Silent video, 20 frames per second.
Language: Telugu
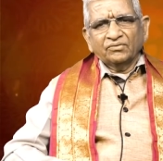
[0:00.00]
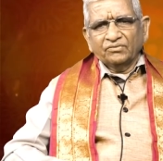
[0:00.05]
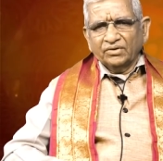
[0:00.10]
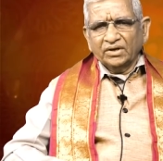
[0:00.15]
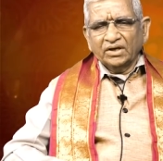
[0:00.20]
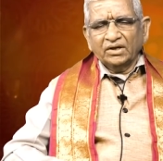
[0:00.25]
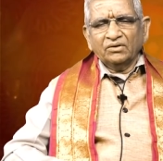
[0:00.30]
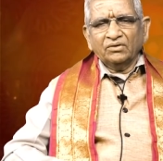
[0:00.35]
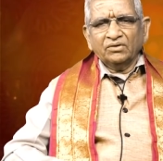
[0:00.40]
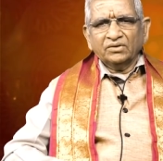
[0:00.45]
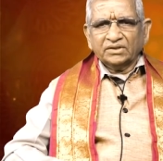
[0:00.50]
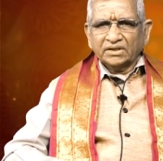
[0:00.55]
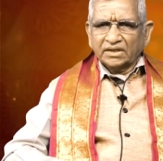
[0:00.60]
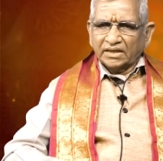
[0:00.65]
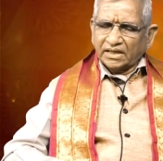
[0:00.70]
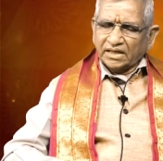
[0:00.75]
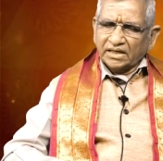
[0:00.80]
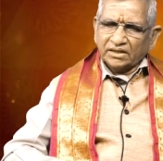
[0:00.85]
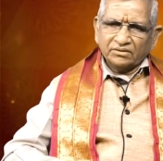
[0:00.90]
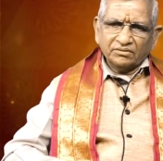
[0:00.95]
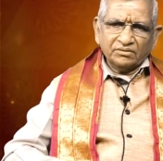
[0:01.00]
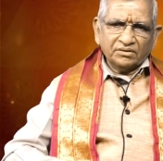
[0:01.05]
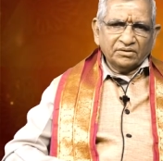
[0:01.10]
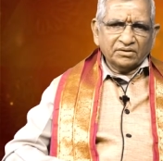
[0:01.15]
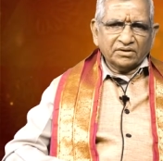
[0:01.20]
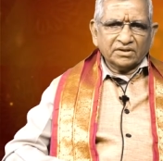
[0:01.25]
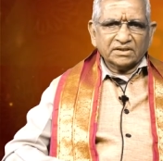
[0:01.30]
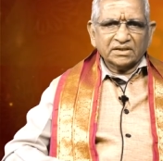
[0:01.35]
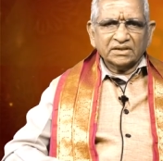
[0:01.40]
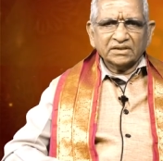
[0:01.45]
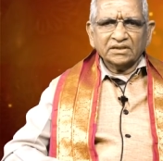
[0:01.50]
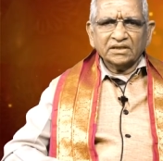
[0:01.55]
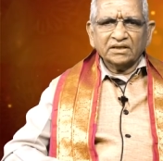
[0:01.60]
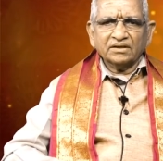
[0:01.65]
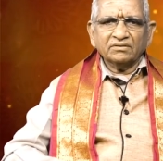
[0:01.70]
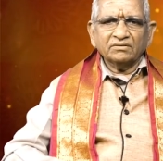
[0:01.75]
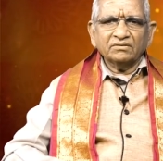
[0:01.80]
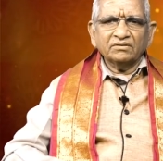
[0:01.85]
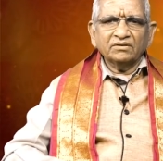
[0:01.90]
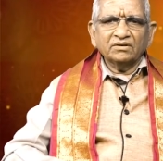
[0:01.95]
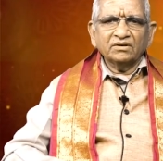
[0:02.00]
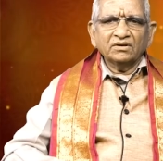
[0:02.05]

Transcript: వ్యయంలో శనికేతువుల యొక్క సంచారం